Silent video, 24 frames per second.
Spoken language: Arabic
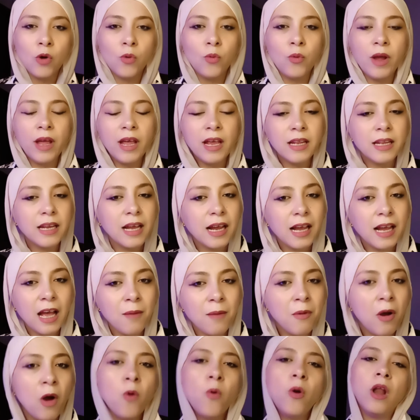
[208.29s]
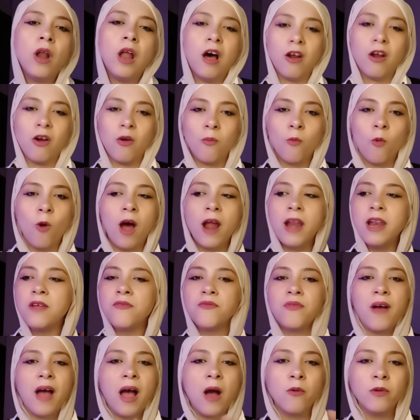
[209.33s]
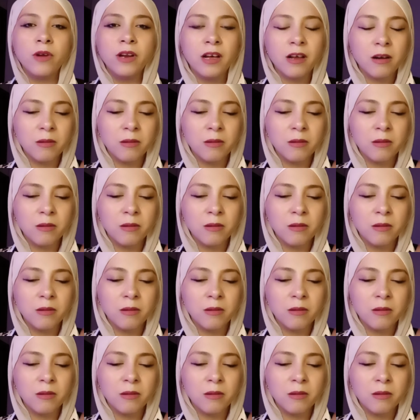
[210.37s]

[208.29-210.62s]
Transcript: وان الكعبه هو الهرم وهنلف حوالين